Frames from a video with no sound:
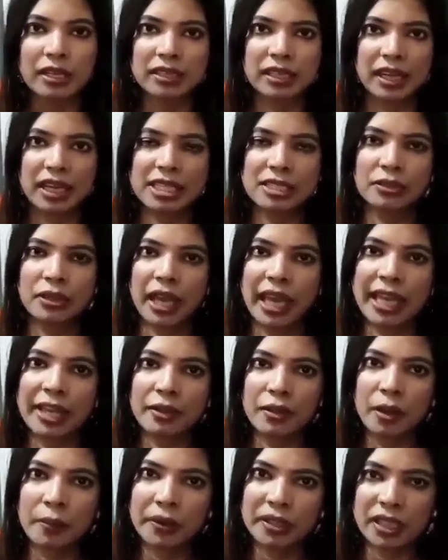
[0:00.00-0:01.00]
তারা যেন এই
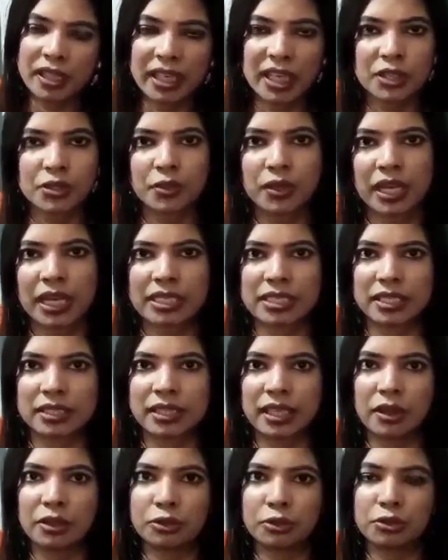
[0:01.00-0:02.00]
খবরটা না শুনে আসে
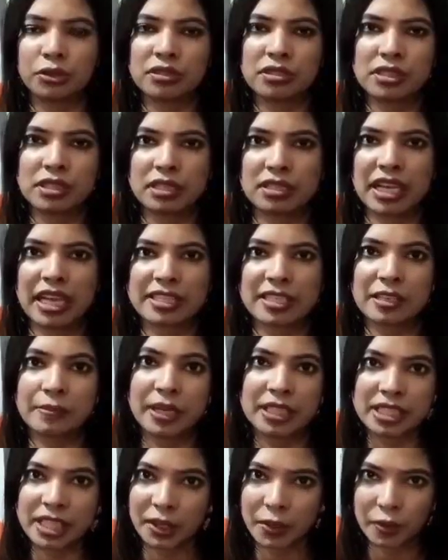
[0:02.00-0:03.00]
তারা অন্তত যাচাই
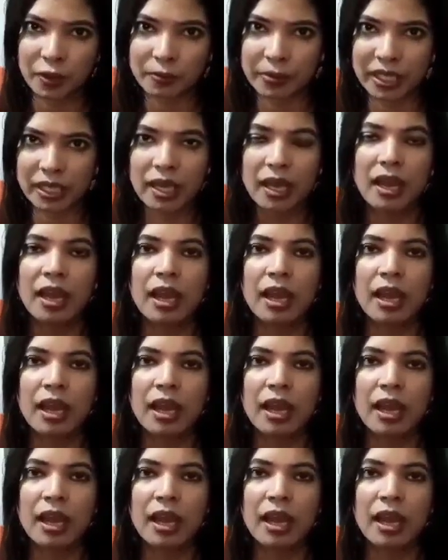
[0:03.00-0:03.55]
বাছাই করবে